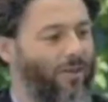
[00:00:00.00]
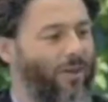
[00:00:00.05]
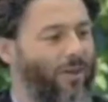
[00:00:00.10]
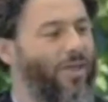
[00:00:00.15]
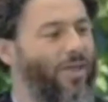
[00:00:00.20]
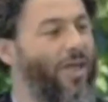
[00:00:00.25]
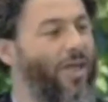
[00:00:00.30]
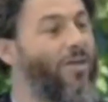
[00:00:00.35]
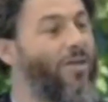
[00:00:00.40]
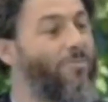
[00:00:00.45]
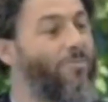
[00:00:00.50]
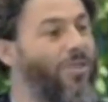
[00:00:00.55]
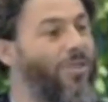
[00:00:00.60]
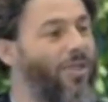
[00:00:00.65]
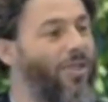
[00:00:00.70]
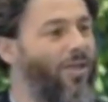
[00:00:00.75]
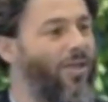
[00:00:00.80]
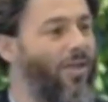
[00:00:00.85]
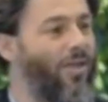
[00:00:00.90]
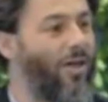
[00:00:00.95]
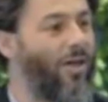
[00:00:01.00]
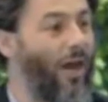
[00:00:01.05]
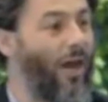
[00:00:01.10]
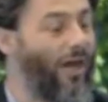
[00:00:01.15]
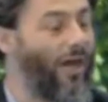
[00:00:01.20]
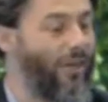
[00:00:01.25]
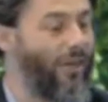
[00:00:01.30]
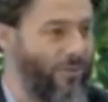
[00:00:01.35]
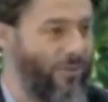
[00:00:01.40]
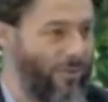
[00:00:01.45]
কোনো বিশেষ আয়াত
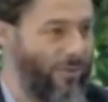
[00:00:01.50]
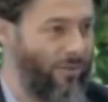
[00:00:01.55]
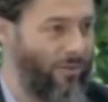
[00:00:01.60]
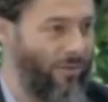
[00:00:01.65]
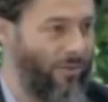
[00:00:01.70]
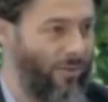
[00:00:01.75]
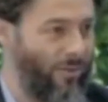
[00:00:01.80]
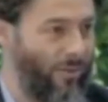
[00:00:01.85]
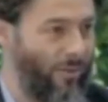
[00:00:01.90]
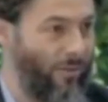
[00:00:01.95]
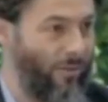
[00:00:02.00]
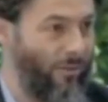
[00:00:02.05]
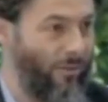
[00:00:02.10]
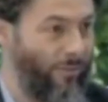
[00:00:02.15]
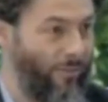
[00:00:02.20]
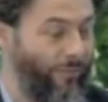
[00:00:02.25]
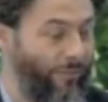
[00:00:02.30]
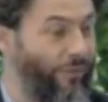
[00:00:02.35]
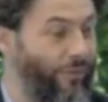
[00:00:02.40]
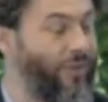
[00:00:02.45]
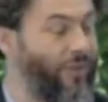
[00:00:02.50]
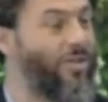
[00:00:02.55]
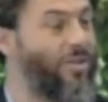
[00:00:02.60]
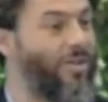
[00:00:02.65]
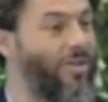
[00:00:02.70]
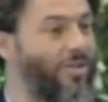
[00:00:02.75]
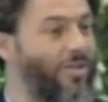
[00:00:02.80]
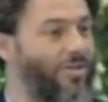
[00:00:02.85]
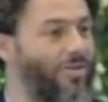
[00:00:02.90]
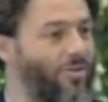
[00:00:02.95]
সম্পর্কে বলবেন
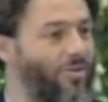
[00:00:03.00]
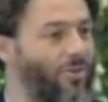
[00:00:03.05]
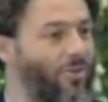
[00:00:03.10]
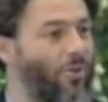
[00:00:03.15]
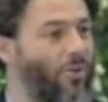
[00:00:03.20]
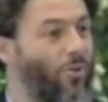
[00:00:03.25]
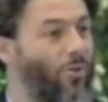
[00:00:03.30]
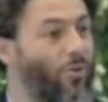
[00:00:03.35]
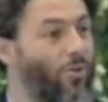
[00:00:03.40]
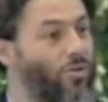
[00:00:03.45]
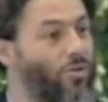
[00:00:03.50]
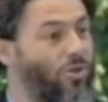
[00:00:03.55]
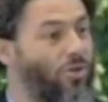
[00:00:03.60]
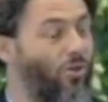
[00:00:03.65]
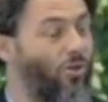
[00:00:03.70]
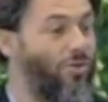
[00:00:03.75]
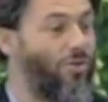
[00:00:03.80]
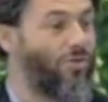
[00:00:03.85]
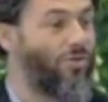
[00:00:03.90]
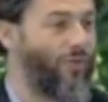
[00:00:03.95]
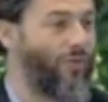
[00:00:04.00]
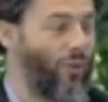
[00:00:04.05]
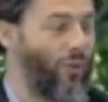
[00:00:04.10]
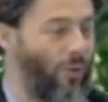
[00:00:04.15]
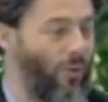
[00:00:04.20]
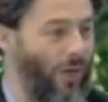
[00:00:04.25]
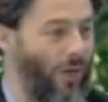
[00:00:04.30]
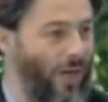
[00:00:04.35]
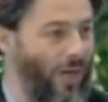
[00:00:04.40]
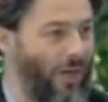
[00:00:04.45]
অথবা কোরআনের কোনো
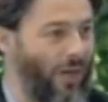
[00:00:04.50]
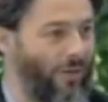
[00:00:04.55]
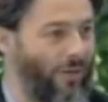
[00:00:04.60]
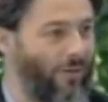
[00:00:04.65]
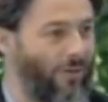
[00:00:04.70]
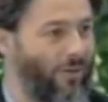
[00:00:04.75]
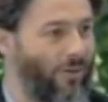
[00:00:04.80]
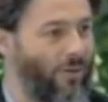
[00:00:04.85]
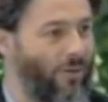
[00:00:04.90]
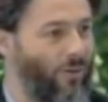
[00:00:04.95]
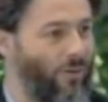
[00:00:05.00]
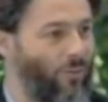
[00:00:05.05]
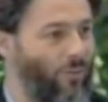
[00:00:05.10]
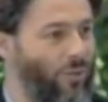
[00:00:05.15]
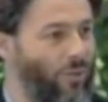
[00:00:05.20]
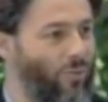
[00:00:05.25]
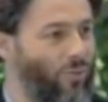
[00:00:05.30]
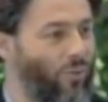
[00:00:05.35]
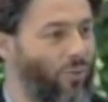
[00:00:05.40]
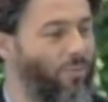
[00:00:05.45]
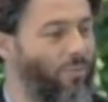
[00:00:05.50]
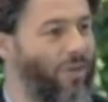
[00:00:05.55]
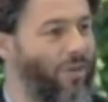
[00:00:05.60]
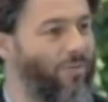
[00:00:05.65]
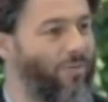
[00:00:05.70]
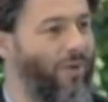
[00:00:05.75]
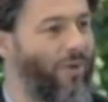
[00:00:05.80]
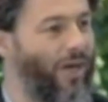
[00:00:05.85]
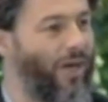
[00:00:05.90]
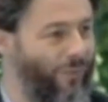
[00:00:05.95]
সুরা সম্পর্কে যেটা এই
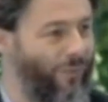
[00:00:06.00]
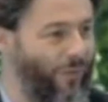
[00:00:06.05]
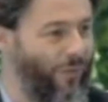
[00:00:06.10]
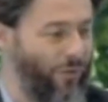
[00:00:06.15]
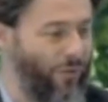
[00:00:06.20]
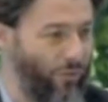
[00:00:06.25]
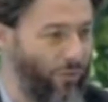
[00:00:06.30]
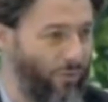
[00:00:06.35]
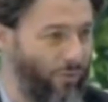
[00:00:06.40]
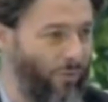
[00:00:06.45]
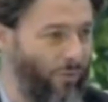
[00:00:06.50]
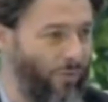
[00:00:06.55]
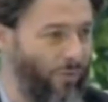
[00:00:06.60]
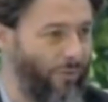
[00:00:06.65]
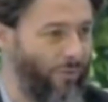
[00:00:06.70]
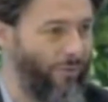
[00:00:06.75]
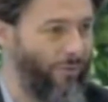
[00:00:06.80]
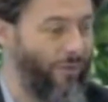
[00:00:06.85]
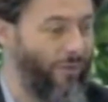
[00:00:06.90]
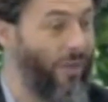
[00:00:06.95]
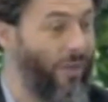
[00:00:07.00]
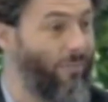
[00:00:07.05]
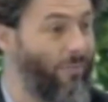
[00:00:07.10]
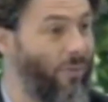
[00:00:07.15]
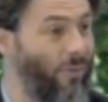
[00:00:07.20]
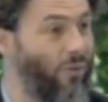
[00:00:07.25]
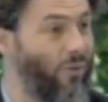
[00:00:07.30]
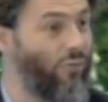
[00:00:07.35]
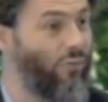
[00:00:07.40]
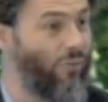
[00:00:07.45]
পবিত্র রমজান
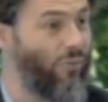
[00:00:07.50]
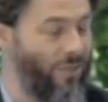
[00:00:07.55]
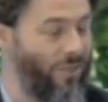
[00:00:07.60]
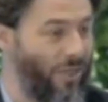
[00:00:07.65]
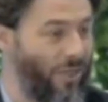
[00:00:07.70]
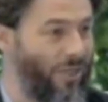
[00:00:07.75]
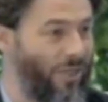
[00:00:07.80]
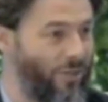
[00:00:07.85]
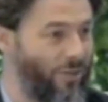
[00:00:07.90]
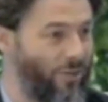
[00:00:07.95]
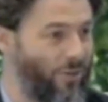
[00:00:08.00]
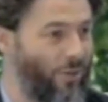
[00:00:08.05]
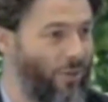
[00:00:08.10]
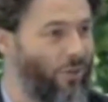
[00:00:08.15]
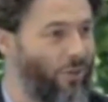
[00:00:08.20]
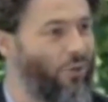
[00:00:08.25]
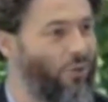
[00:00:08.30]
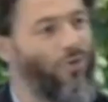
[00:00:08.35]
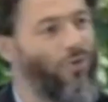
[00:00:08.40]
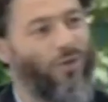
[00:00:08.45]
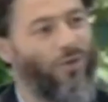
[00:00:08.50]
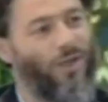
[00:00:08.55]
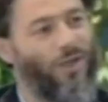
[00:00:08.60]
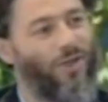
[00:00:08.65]
মাসে পড়লে তারা